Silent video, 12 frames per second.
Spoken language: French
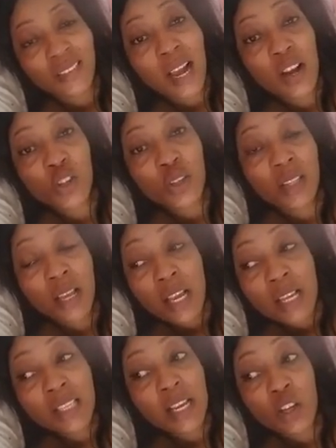Quand je te...
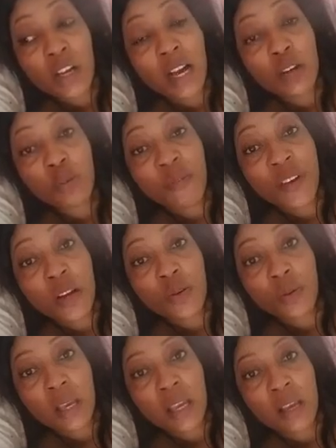C'est-à-dire que quand tu me fais un
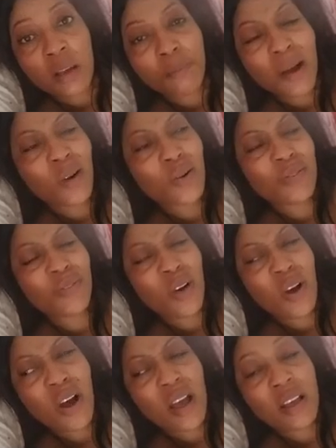truc, eh, pas qu'on est
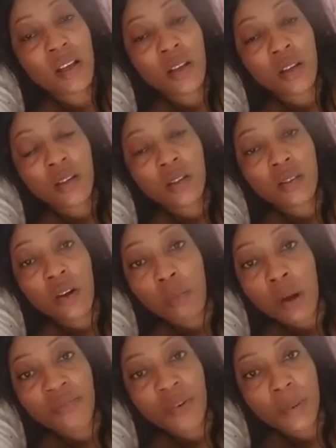non,
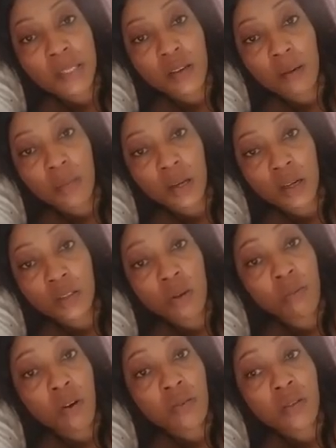moi, il ne fait pas semblant. Il te
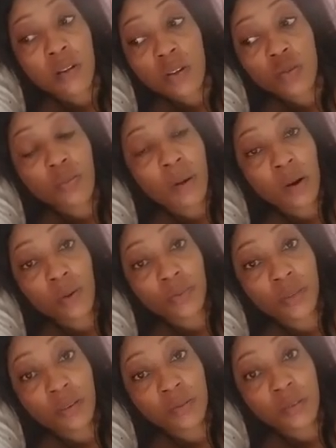montre que je ne suis pas
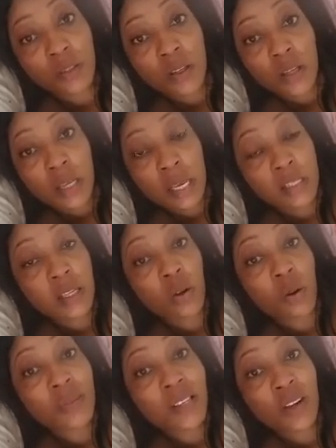contente. Et c'est
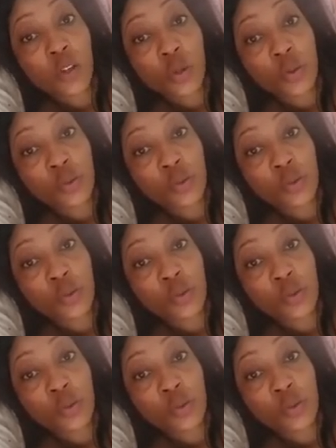comme ça que je